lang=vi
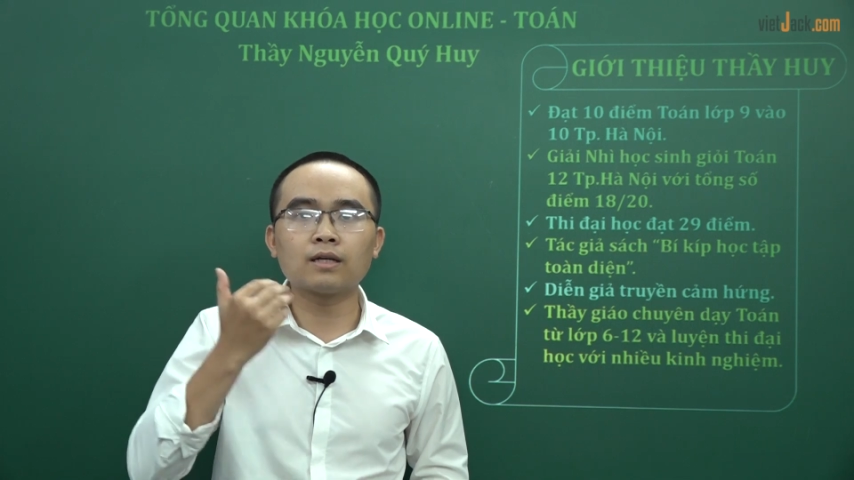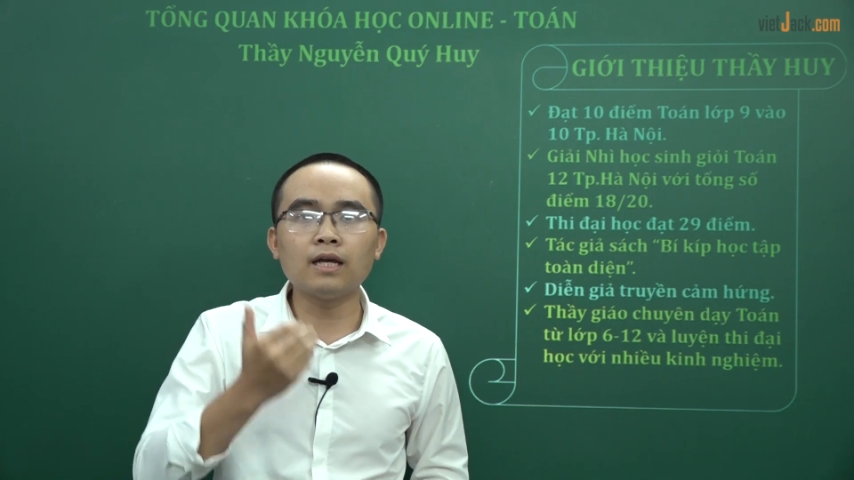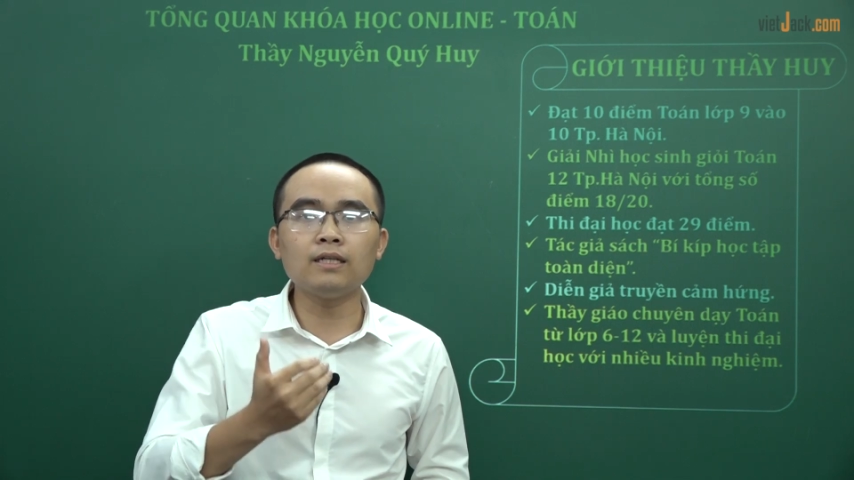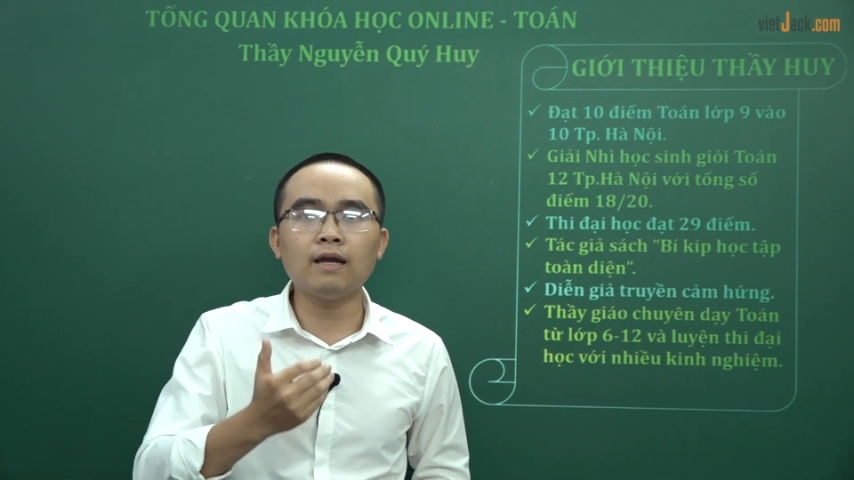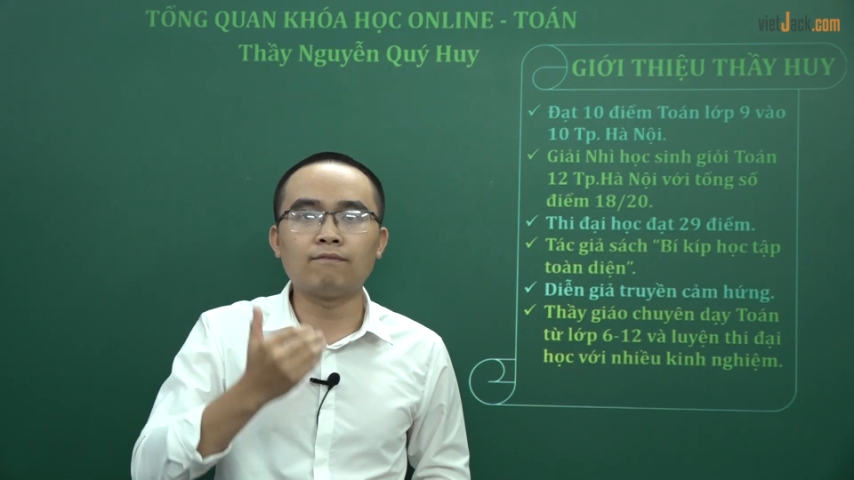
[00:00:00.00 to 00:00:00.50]

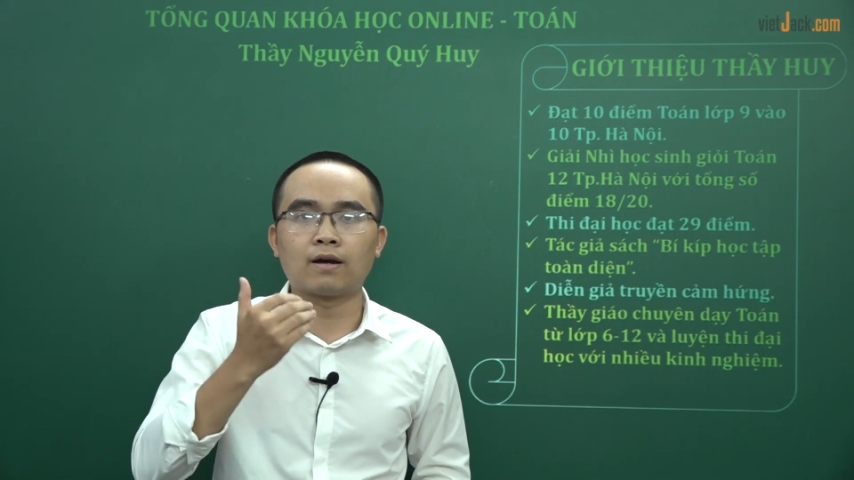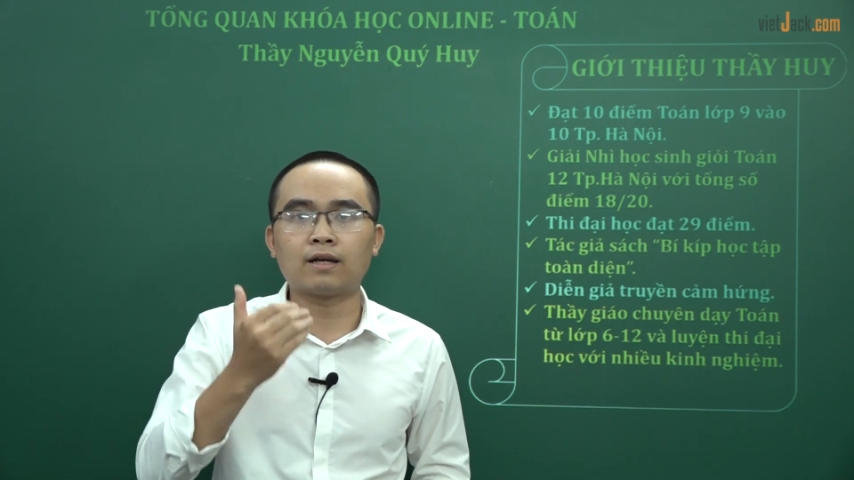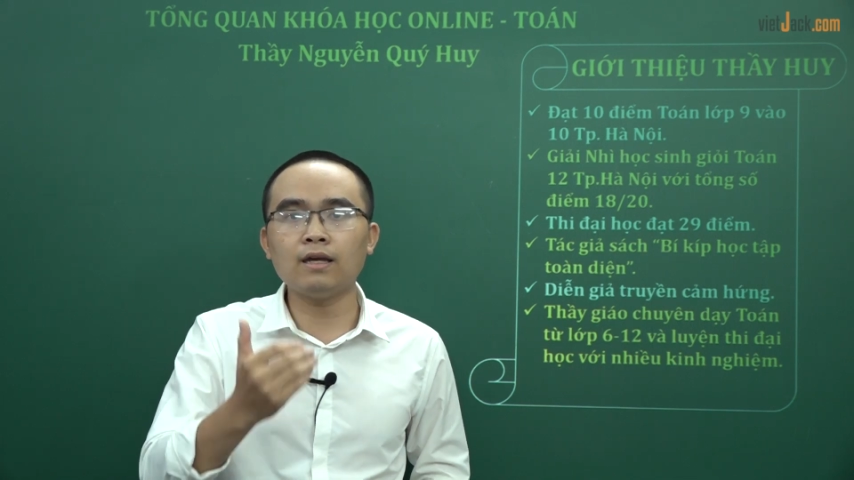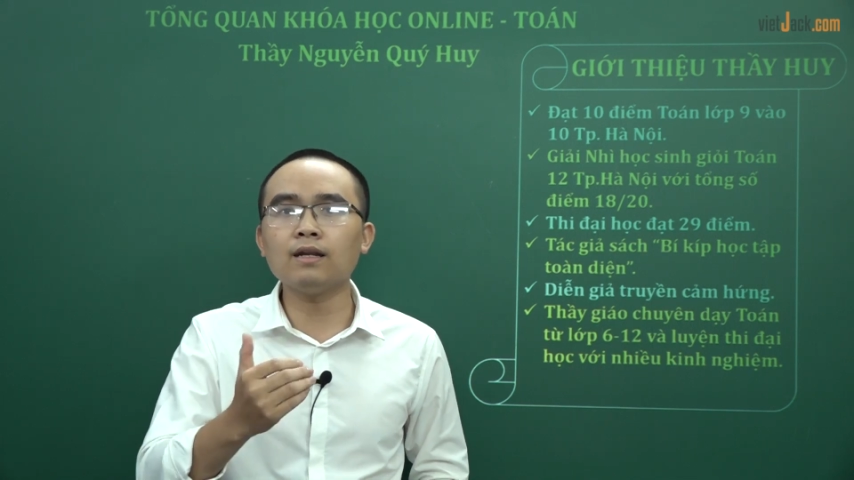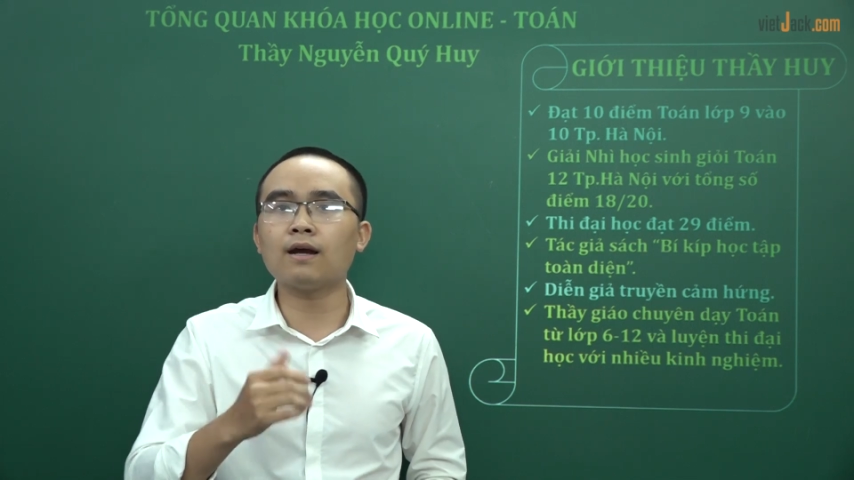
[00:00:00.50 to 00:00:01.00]
kinh nghiệm và
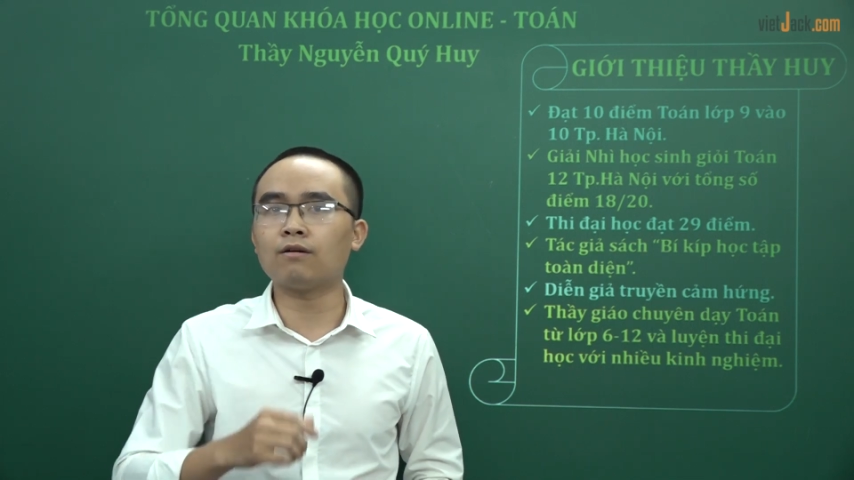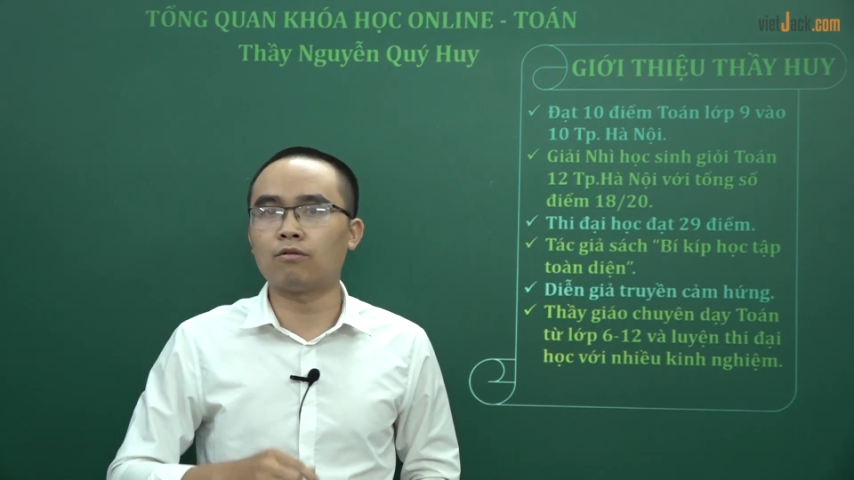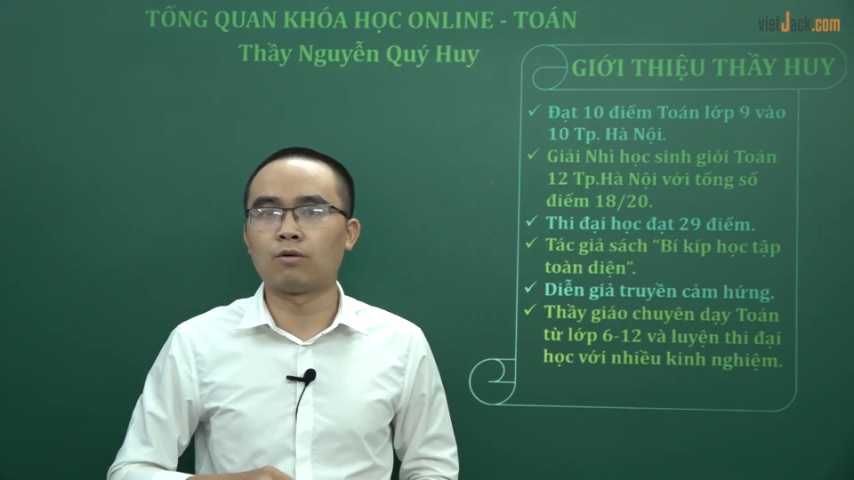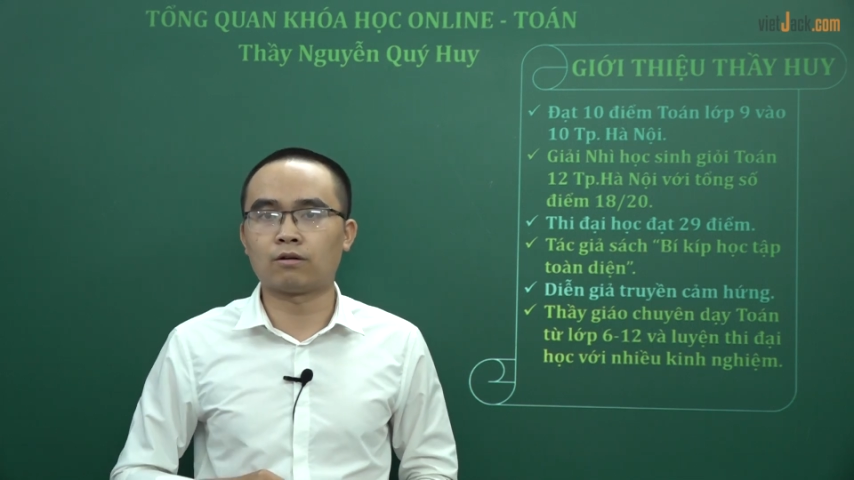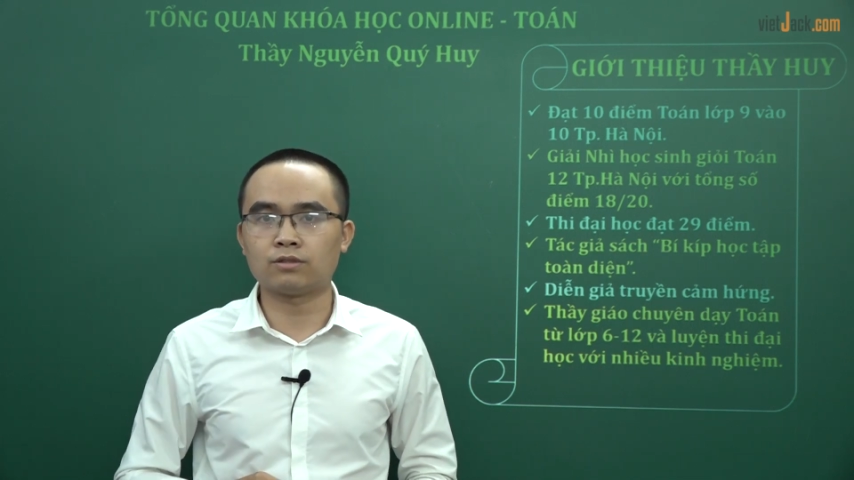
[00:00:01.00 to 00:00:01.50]
kỹ năng
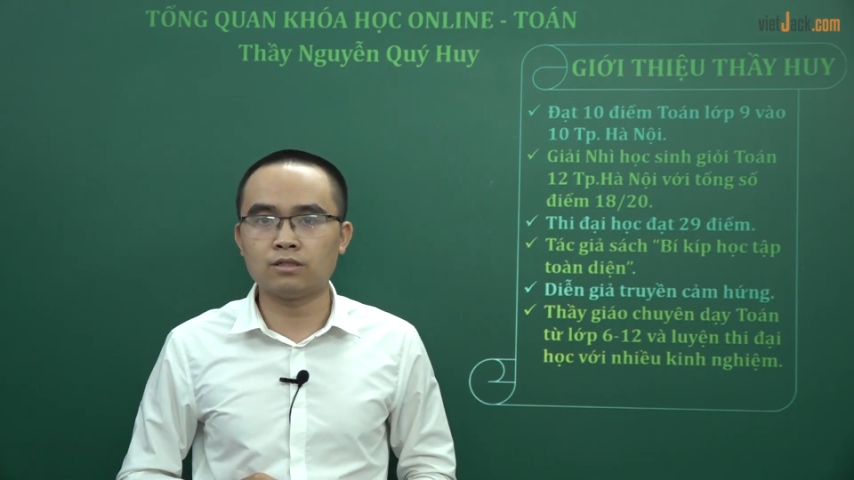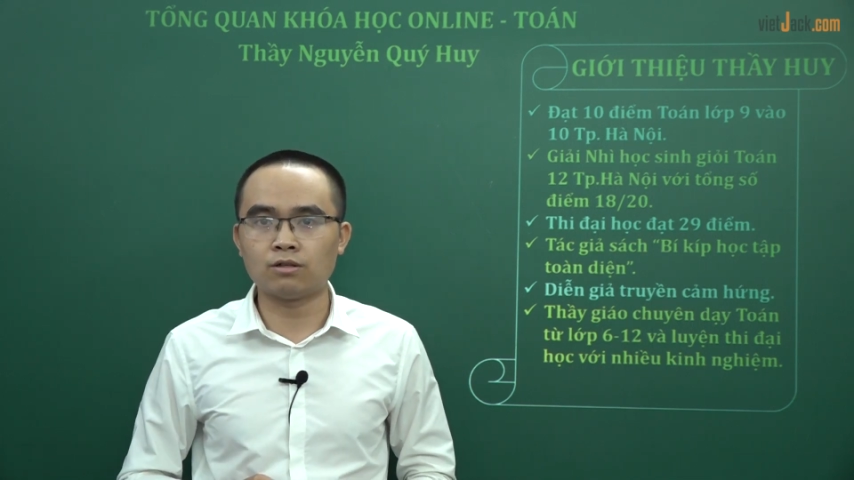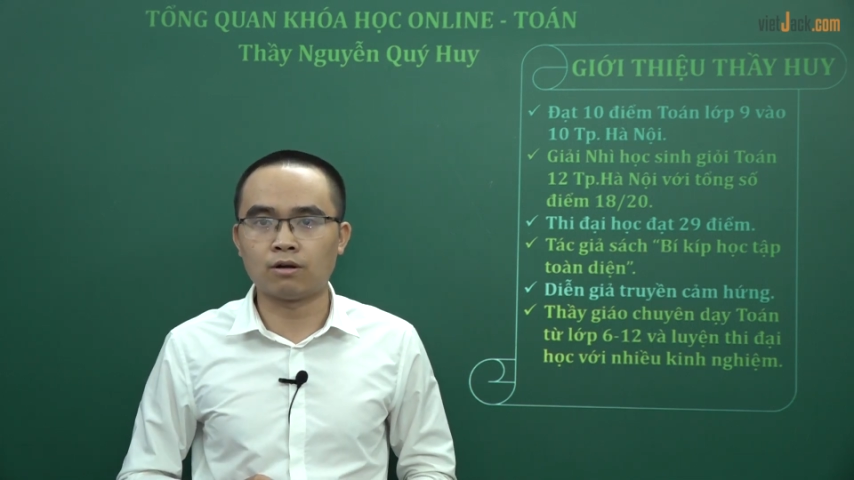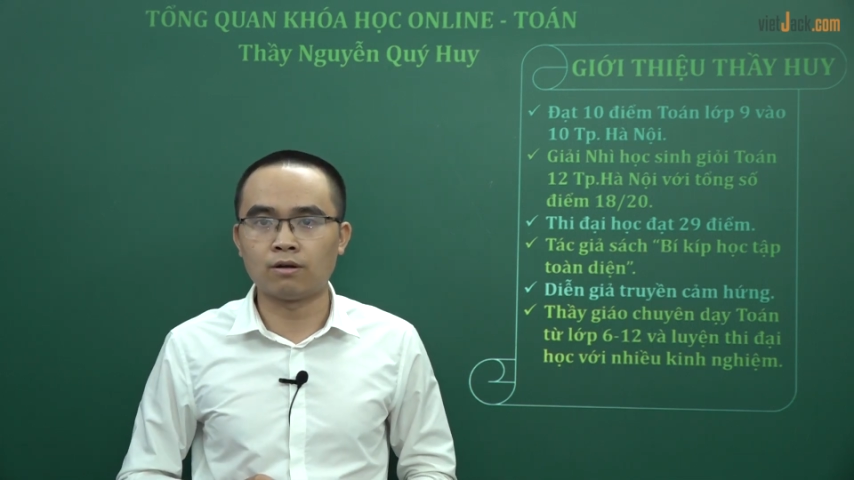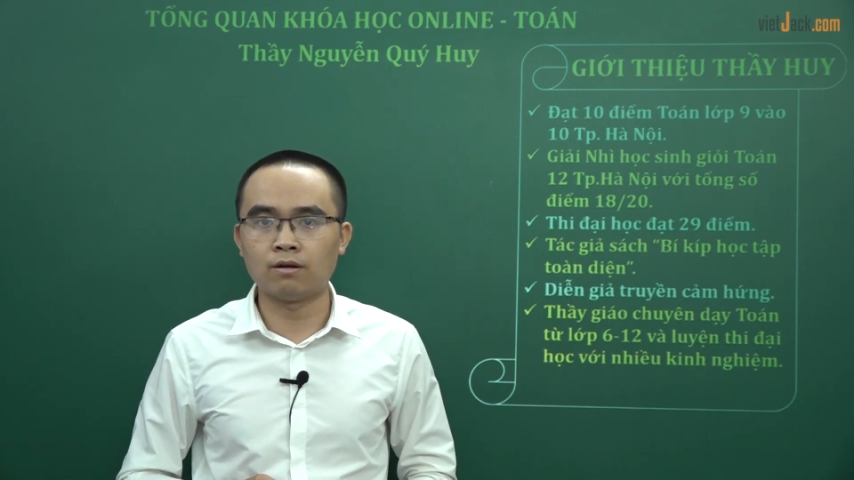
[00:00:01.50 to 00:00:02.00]
của một học sinh giỏi.